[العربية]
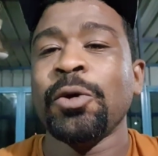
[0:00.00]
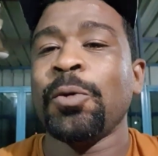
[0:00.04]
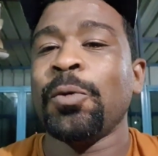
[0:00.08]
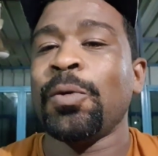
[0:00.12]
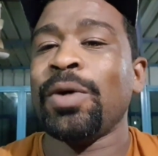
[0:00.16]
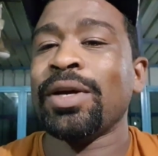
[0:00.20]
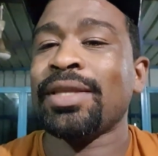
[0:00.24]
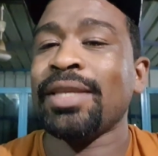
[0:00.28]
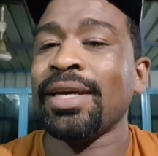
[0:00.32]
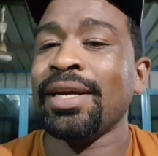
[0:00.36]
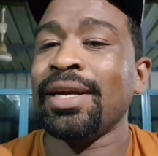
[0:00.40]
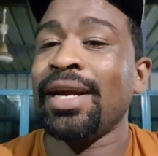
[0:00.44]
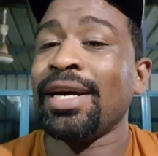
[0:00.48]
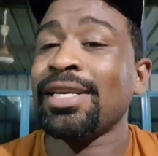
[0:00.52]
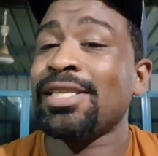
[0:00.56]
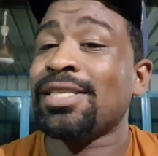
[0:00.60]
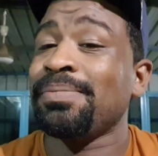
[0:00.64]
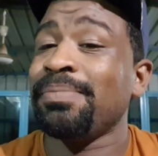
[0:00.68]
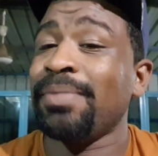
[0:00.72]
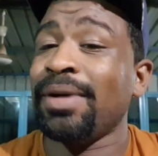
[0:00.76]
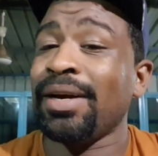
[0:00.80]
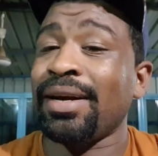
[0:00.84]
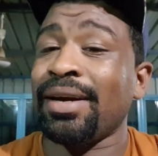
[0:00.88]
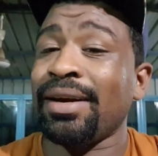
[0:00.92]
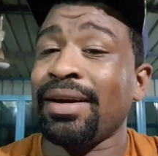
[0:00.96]
وطن
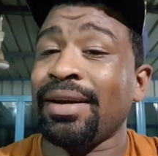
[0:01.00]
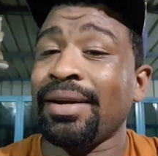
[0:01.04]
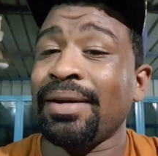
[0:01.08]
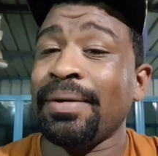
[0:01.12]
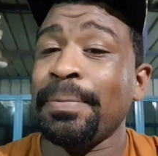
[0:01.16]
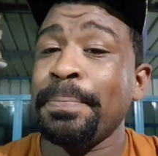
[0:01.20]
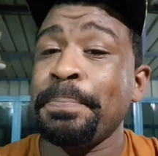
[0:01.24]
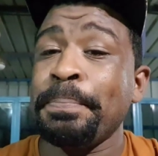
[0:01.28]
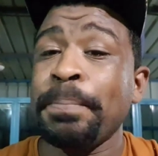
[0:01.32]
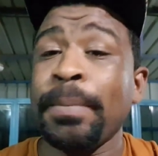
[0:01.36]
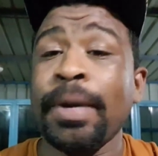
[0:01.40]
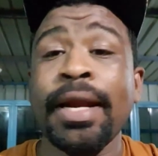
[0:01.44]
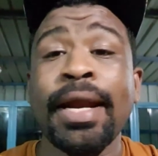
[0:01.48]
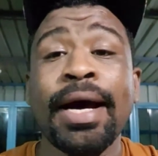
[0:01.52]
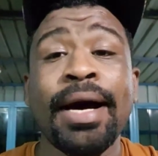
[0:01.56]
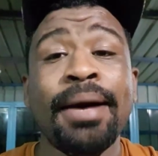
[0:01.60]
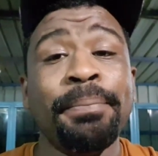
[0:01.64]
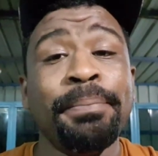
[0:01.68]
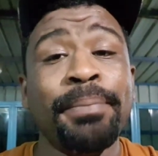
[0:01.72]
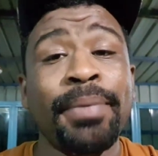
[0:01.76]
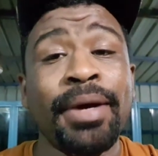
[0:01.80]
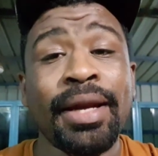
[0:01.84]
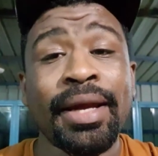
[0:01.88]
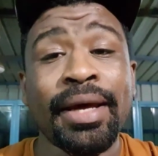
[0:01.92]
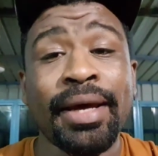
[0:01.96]
أسمر
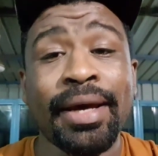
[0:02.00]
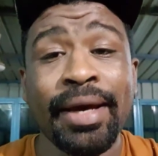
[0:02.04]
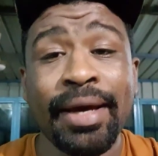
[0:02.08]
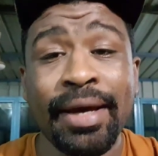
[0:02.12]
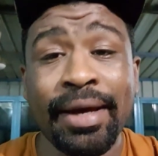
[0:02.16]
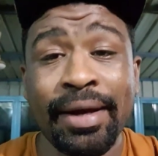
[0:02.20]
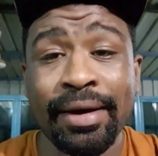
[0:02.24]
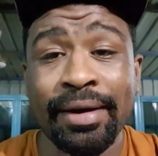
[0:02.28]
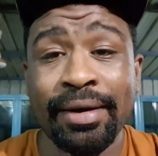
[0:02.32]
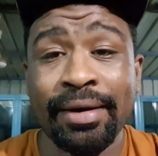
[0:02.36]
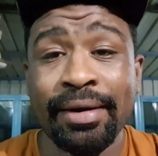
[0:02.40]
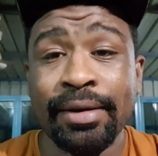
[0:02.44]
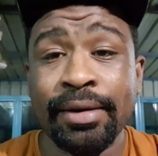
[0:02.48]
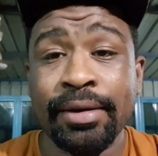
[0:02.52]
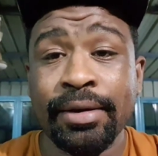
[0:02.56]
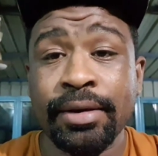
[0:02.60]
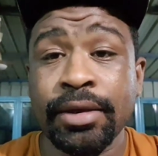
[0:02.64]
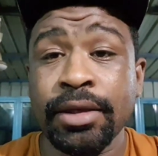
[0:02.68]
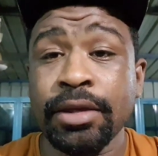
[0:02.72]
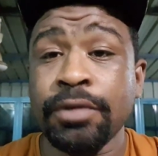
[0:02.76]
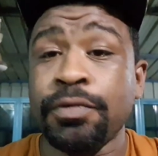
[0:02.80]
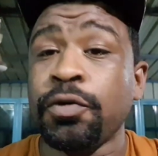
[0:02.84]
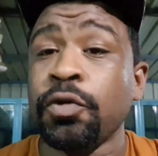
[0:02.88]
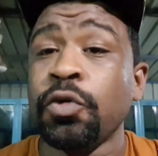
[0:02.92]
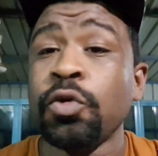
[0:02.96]
ملام بالخير
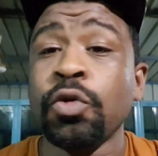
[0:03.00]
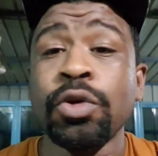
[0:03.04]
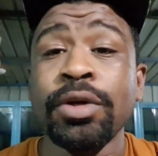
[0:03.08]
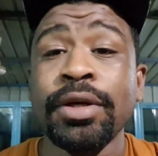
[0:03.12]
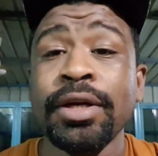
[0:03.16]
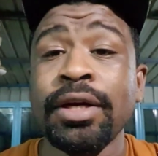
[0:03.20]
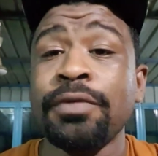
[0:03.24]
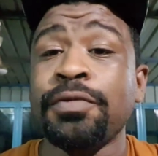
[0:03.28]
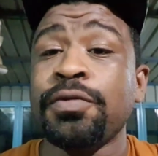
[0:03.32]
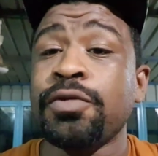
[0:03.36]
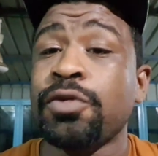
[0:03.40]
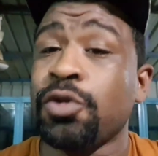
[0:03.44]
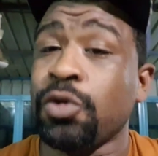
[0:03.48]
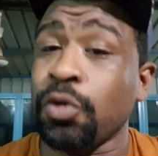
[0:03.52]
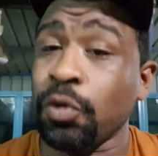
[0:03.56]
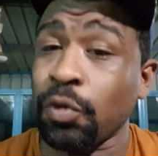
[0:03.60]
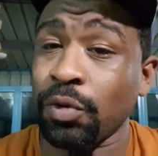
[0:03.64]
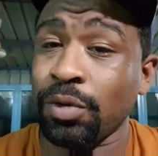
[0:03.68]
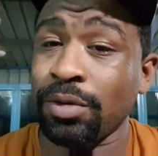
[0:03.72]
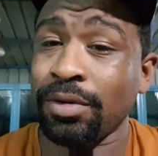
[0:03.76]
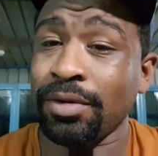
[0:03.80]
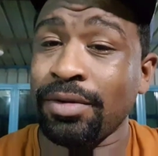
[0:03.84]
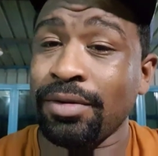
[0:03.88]
يفوق نفسه